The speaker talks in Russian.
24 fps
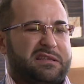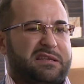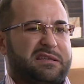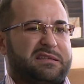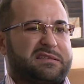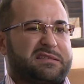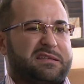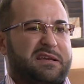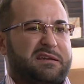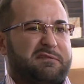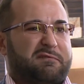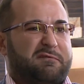
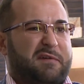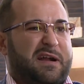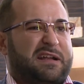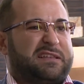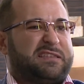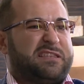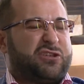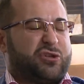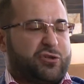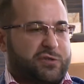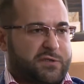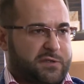за
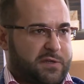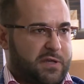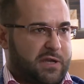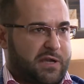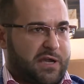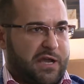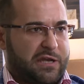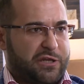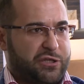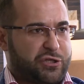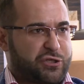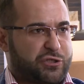фактическое
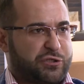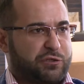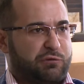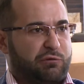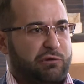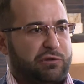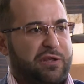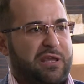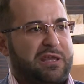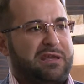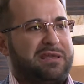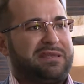количество
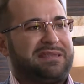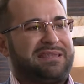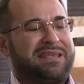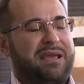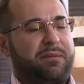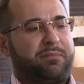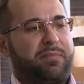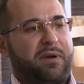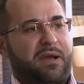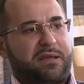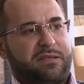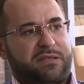людей,
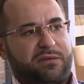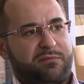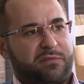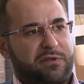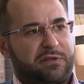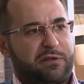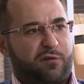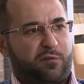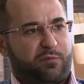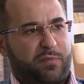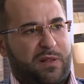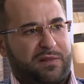необходимое
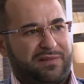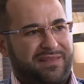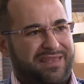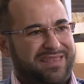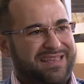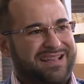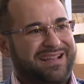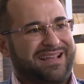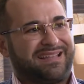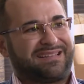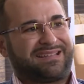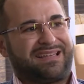для
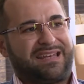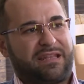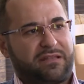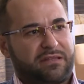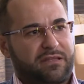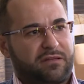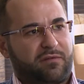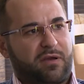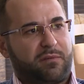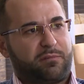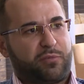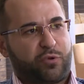выполнения
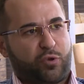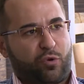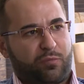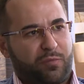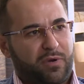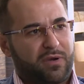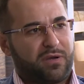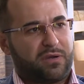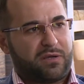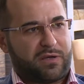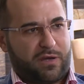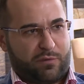конкретного
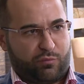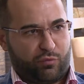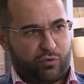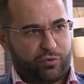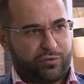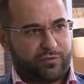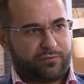объема работ.